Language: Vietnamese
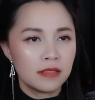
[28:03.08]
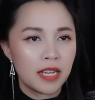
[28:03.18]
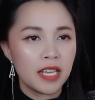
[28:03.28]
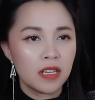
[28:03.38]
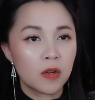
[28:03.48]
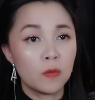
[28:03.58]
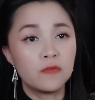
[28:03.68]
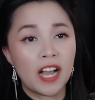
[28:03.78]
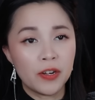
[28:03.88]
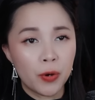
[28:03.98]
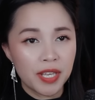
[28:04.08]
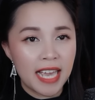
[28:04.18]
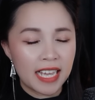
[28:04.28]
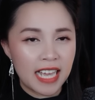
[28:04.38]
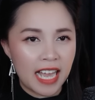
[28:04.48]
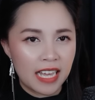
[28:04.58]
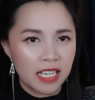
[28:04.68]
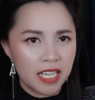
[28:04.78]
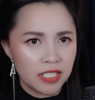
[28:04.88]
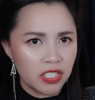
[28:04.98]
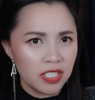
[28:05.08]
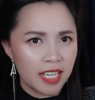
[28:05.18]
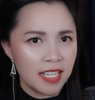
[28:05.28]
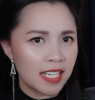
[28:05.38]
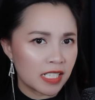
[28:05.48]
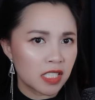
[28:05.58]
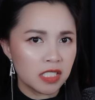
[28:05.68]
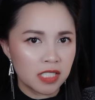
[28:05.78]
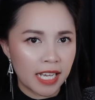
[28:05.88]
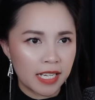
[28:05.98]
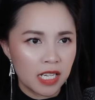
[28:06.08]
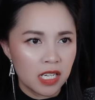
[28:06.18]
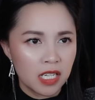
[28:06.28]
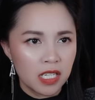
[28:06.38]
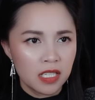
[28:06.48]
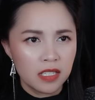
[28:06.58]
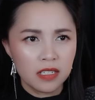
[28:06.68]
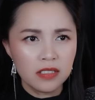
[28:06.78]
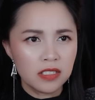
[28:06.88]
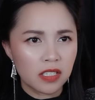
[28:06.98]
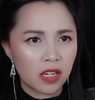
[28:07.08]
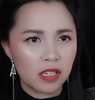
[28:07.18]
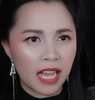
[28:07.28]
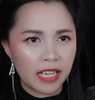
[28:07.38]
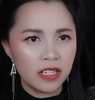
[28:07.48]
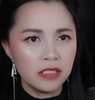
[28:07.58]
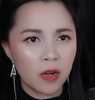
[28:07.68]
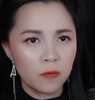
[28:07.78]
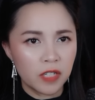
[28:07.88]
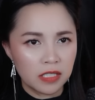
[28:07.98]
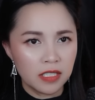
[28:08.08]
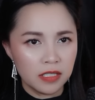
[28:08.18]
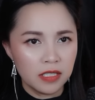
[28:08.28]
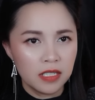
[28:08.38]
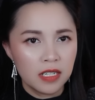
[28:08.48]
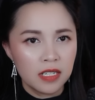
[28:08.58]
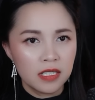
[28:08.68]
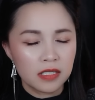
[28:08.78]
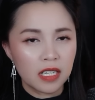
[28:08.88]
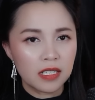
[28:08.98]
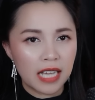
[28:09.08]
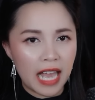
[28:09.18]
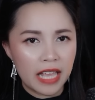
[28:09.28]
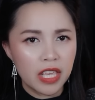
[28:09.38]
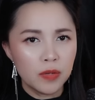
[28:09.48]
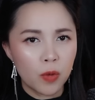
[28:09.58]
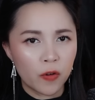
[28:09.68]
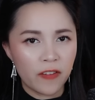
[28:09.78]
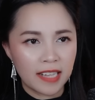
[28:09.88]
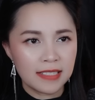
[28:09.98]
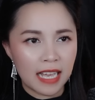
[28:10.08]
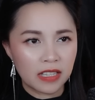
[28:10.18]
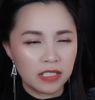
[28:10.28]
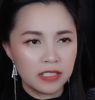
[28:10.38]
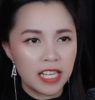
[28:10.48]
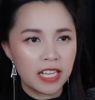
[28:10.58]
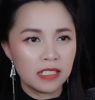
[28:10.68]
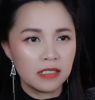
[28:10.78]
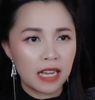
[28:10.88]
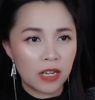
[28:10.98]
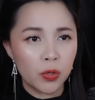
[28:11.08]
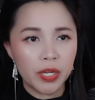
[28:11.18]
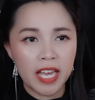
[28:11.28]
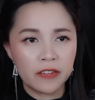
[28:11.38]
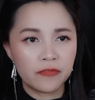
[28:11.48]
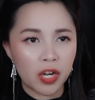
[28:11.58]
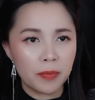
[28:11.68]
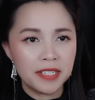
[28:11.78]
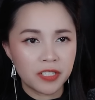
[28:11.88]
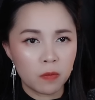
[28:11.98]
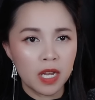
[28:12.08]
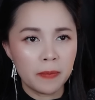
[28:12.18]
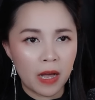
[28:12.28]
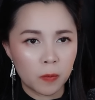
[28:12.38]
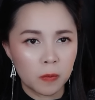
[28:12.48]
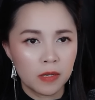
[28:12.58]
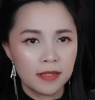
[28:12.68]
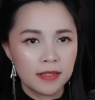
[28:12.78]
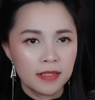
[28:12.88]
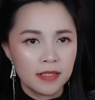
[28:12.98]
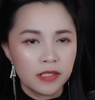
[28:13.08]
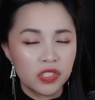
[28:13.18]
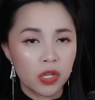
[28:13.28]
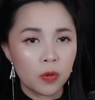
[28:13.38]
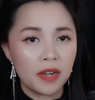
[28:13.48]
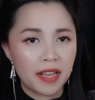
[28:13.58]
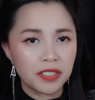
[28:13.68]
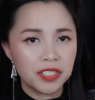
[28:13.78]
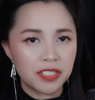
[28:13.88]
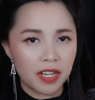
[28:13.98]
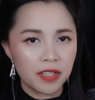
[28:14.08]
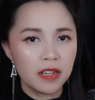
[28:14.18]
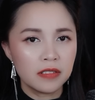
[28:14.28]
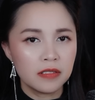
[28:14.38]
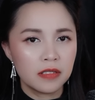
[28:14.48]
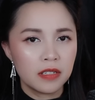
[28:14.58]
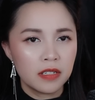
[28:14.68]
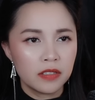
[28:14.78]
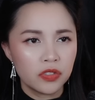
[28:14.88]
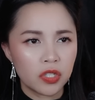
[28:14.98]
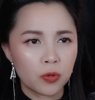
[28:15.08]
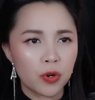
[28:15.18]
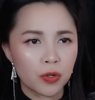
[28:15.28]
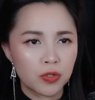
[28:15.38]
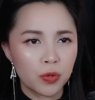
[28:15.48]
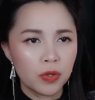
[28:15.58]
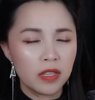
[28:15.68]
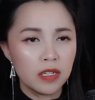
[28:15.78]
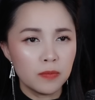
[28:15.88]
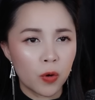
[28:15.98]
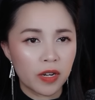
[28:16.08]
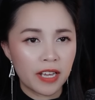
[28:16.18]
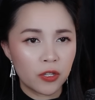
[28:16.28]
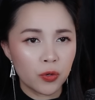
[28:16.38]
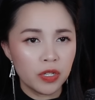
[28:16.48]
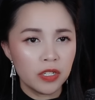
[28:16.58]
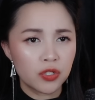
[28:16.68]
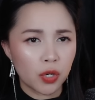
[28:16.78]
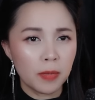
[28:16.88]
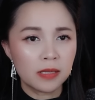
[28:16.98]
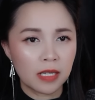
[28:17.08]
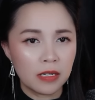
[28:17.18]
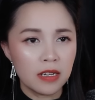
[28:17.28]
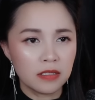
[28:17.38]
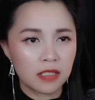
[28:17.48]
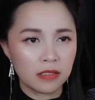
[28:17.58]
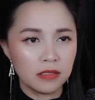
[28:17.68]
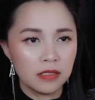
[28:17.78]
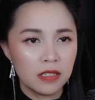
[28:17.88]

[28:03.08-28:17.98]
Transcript: Lý cũng phải nổi da gà khi chứng kiến cảnh tượng này. Những người còn lại đứng không vững nữa. Tất cả như một phản xạ tự nhiên là lùi hết vào bên trong lớp học. Châu là người sợ nhất. Châu đổ xuống như một cây chuối rồi bất tỉnh nhân sự,